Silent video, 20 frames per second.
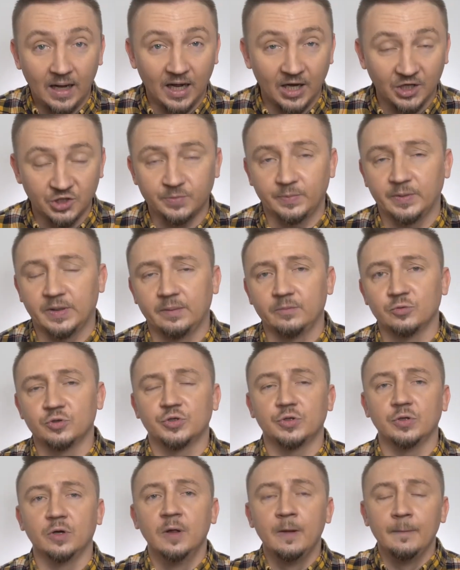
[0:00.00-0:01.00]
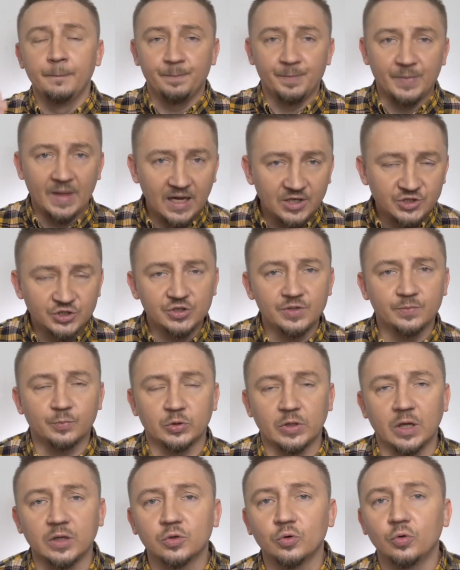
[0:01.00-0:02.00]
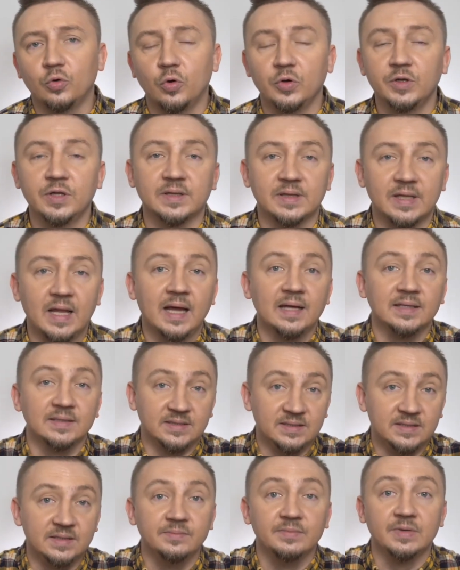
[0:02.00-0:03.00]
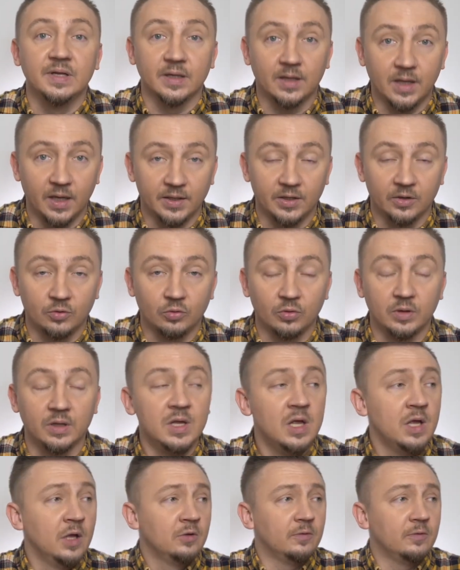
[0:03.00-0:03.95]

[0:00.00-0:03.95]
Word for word: аж, потому что дальше депутаты уходят на зимние каникулы.